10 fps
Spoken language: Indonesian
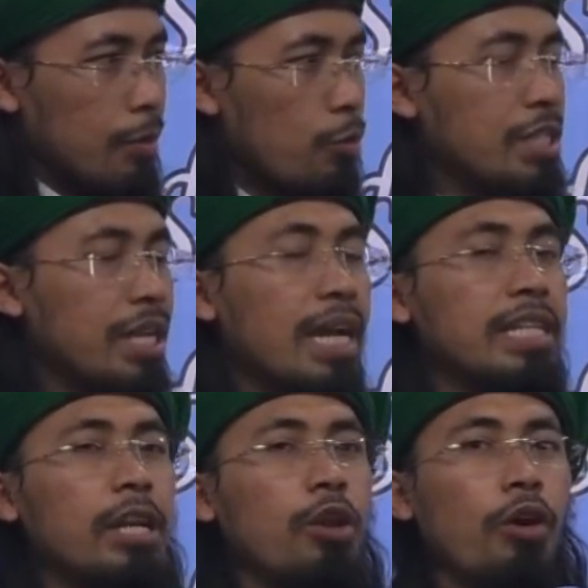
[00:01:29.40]

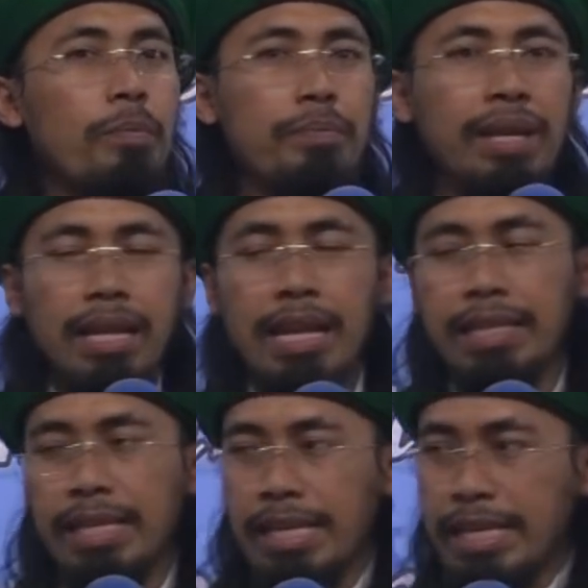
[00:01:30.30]
wajadilhum
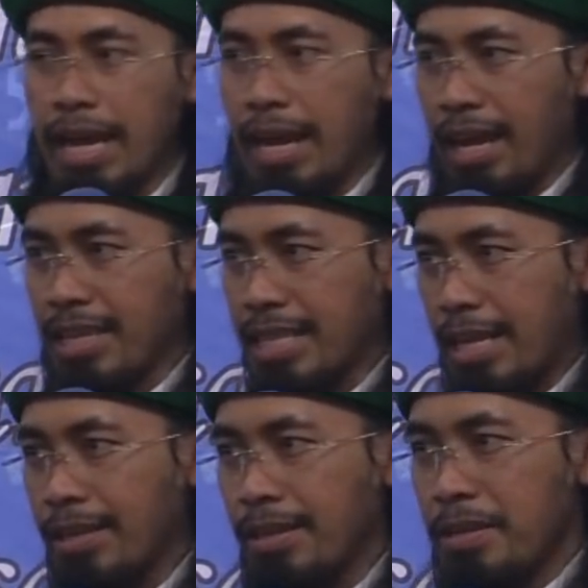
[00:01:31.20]
billati hiya
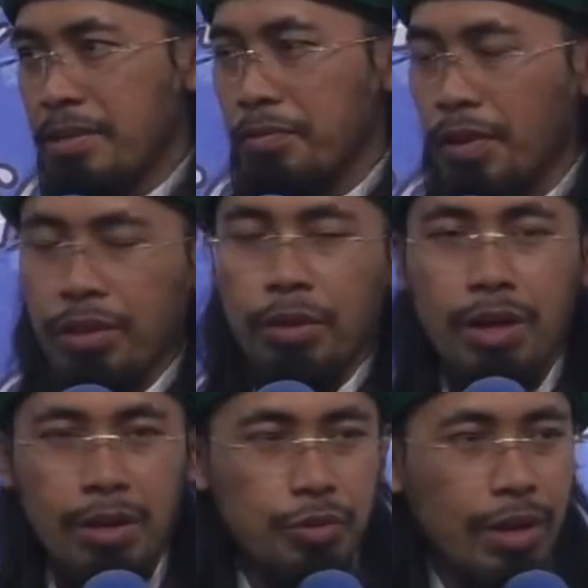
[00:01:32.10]
ahsan
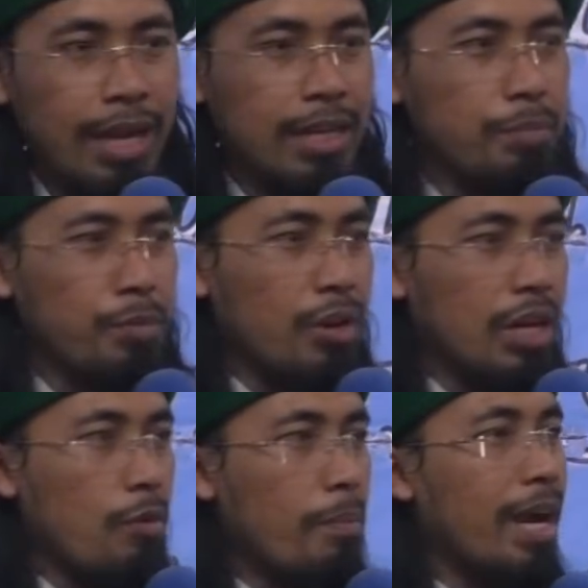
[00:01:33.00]
wallahu rasul a'lam bi
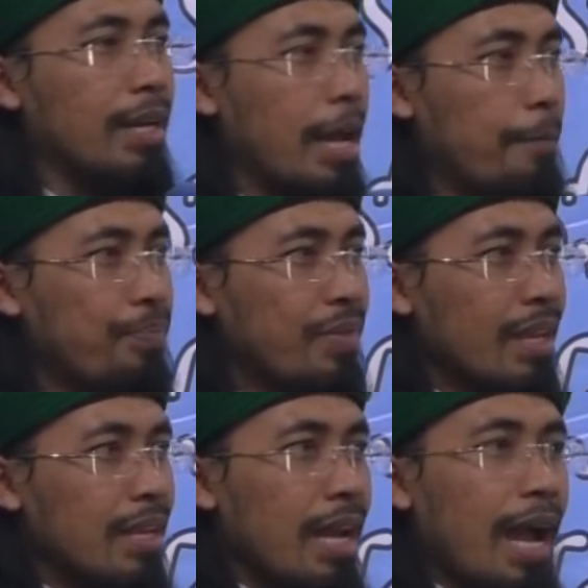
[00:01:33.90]
muradi wa ma'na
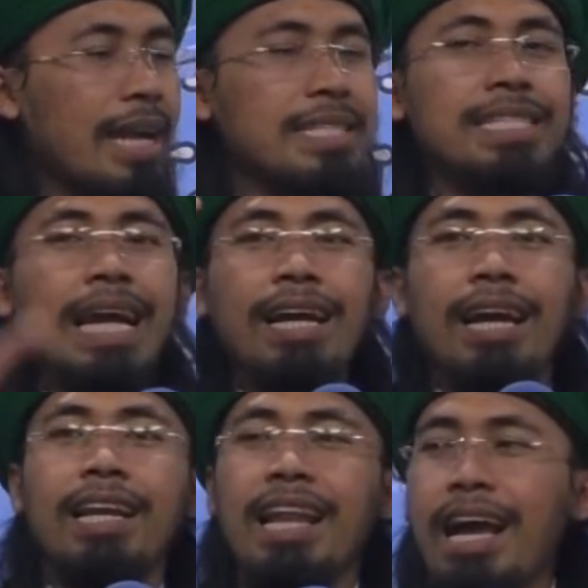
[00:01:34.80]

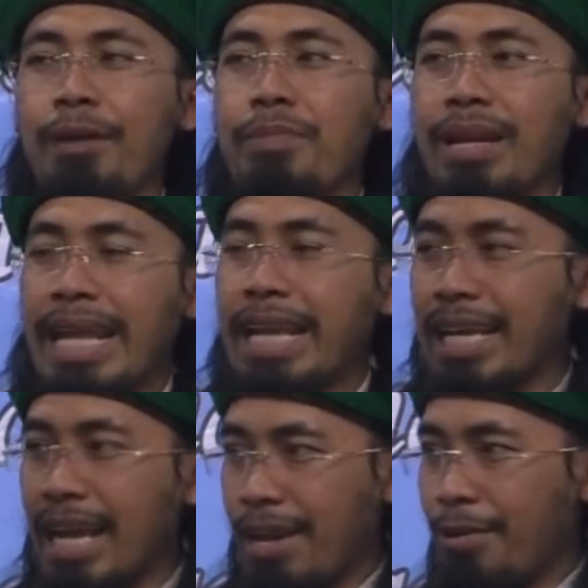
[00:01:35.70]
ajaklah
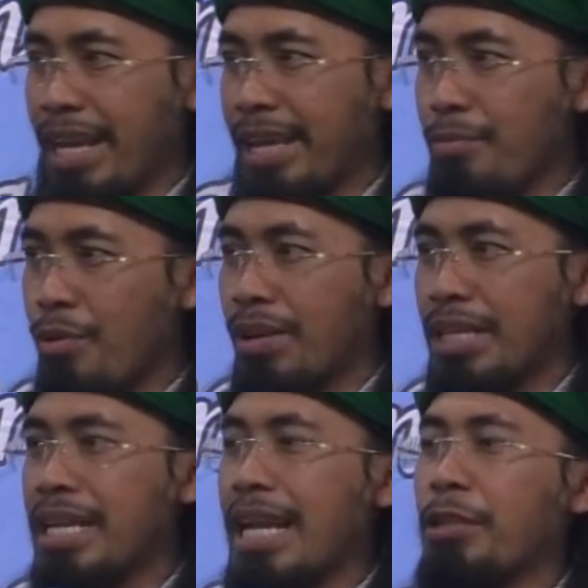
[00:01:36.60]
mereka olehmu
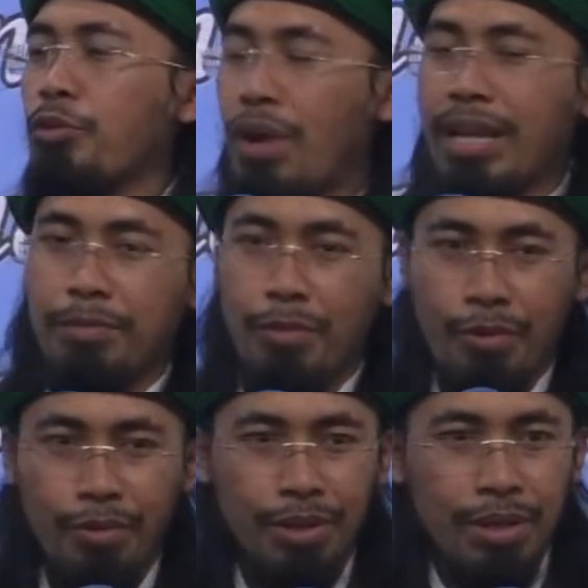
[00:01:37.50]
ke jalan Tuhanmu